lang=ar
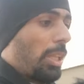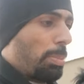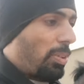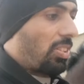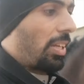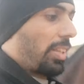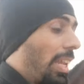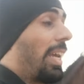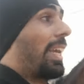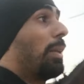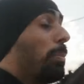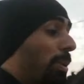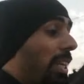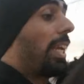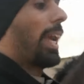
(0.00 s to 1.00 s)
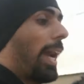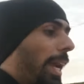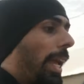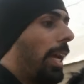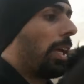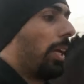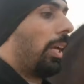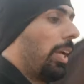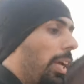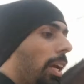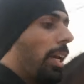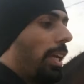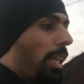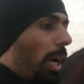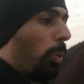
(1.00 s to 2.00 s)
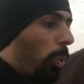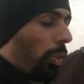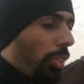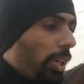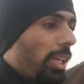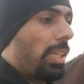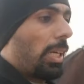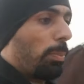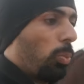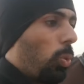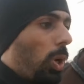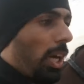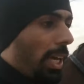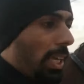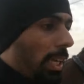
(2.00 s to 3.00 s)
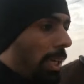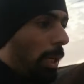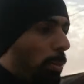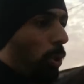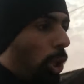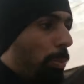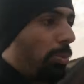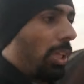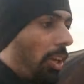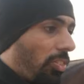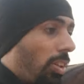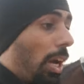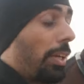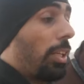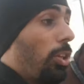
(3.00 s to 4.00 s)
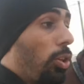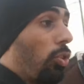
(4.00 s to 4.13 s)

عده مصادر لكن بالنهايه هي وضعيه معينه برقبه الحصان